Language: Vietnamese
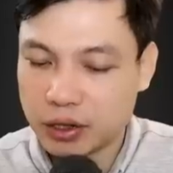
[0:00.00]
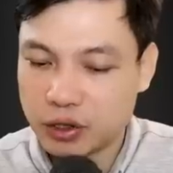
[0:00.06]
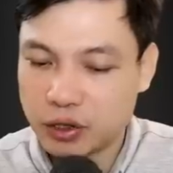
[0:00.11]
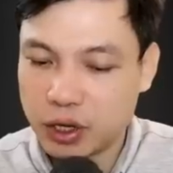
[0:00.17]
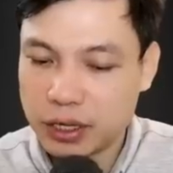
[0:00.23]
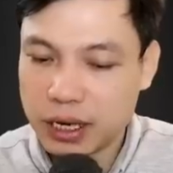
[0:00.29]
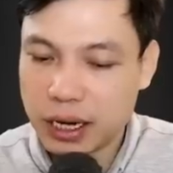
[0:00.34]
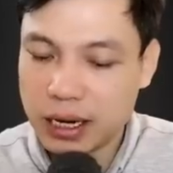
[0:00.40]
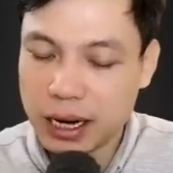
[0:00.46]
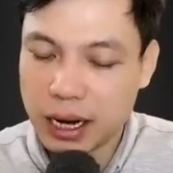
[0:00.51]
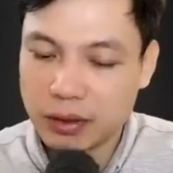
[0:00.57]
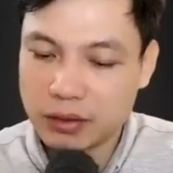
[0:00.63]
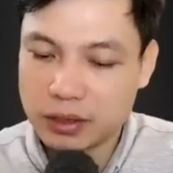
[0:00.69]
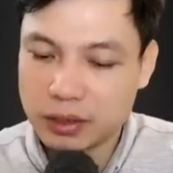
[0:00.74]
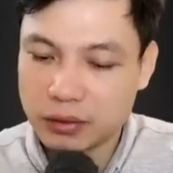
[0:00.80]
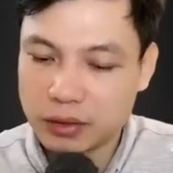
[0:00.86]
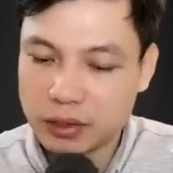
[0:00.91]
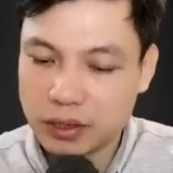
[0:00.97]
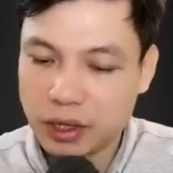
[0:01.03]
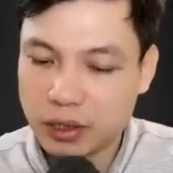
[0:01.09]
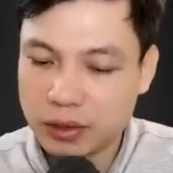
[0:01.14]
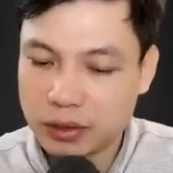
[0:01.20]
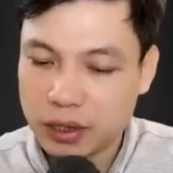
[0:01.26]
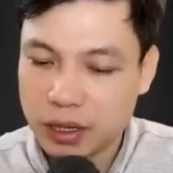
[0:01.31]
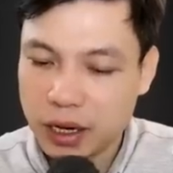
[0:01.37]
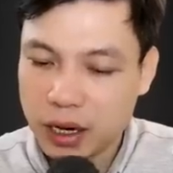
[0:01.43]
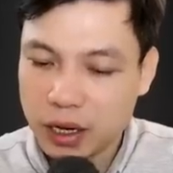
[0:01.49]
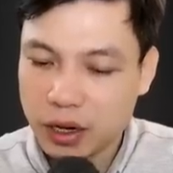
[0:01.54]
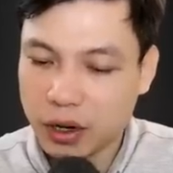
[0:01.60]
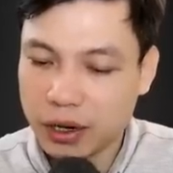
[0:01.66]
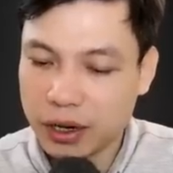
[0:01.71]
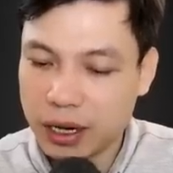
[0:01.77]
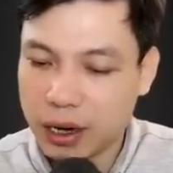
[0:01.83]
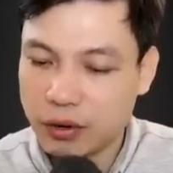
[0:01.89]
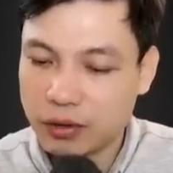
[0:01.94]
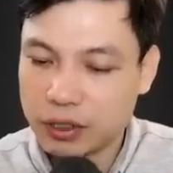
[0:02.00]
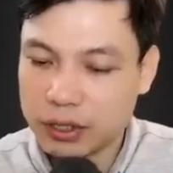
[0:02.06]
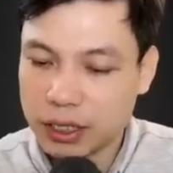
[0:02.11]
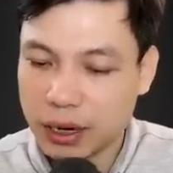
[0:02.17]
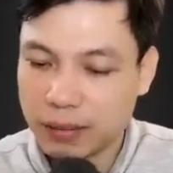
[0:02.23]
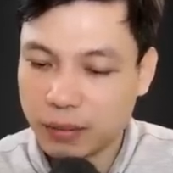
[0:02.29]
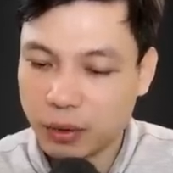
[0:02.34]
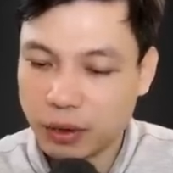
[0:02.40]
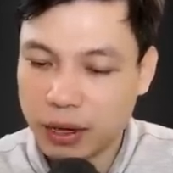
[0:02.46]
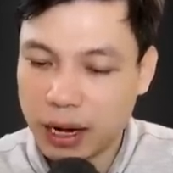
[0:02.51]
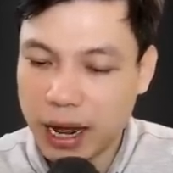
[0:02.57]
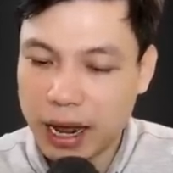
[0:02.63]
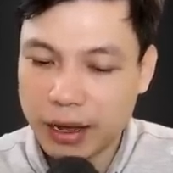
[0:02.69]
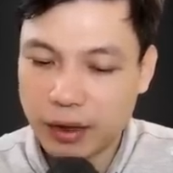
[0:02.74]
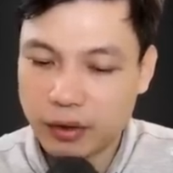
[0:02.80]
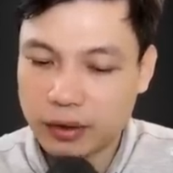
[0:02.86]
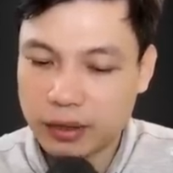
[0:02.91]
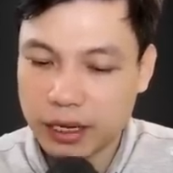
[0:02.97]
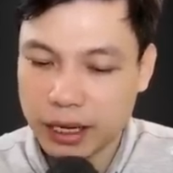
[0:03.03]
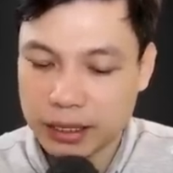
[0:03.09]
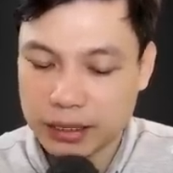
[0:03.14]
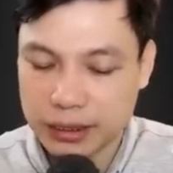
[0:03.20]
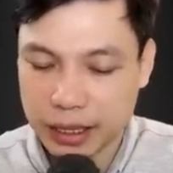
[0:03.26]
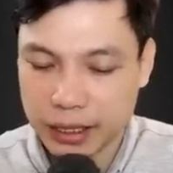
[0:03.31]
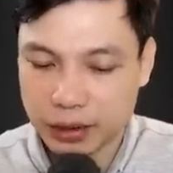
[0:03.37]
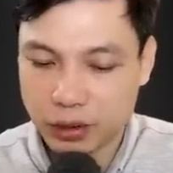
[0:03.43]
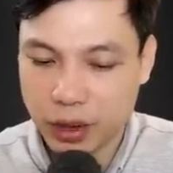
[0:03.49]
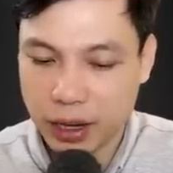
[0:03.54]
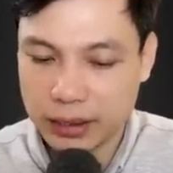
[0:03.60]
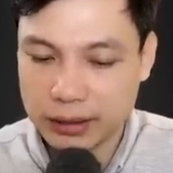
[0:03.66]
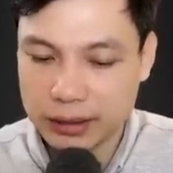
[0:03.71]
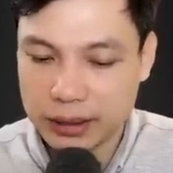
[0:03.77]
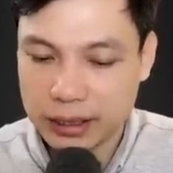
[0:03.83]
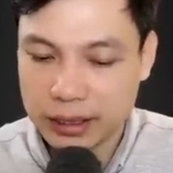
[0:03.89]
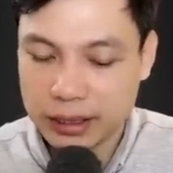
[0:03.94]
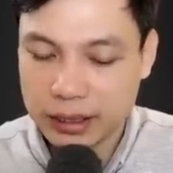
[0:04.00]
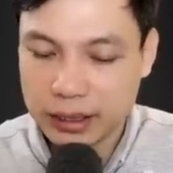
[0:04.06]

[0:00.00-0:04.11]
Cảm giác cao cao tài thượng như là thần linh nào đó đang nhìn xuống chúng